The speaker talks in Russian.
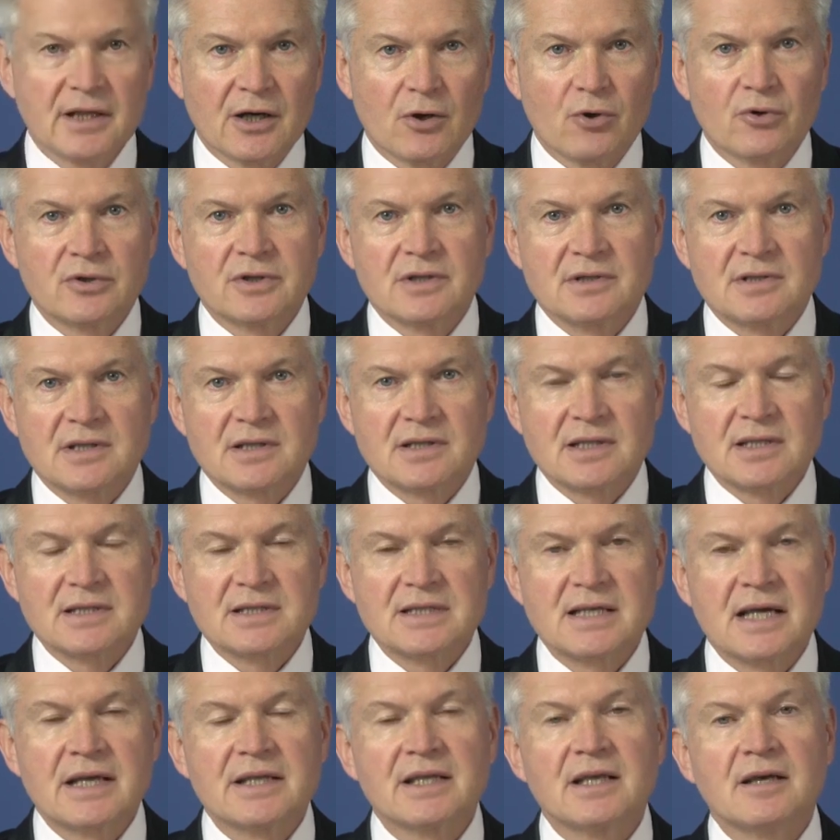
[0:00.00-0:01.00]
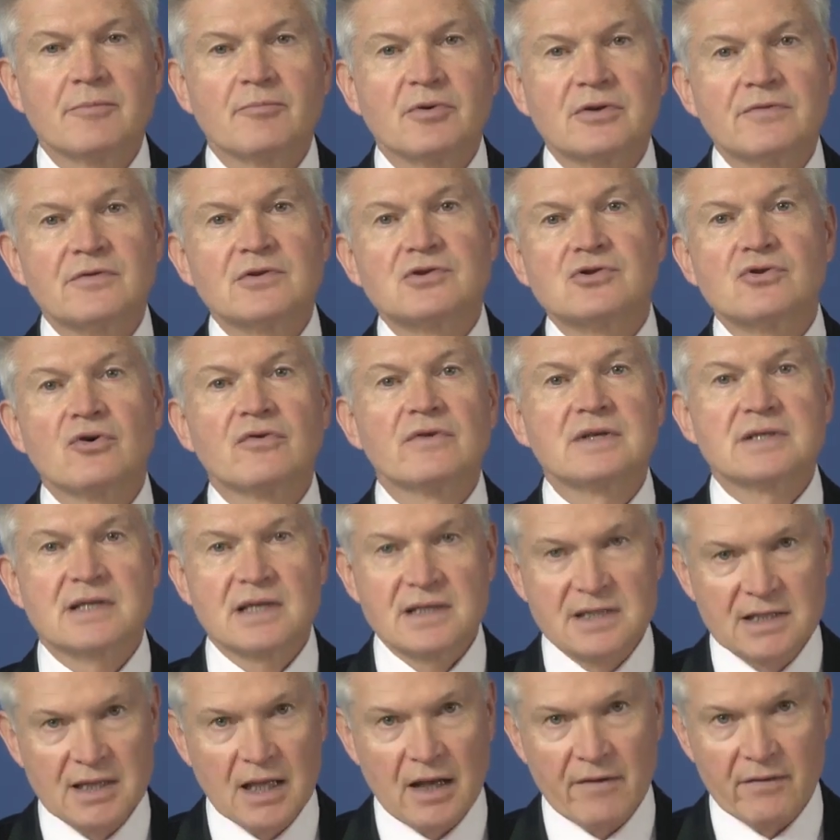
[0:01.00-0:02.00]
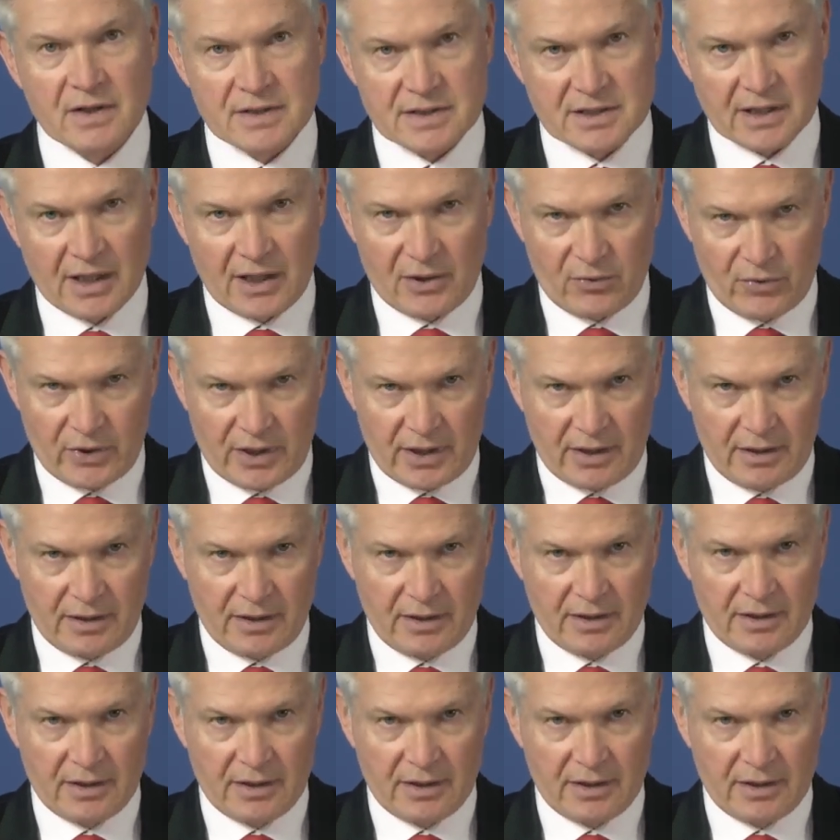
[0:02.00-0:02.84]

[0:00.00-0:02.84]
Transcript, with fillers: находится создание подвижного состава Skyway.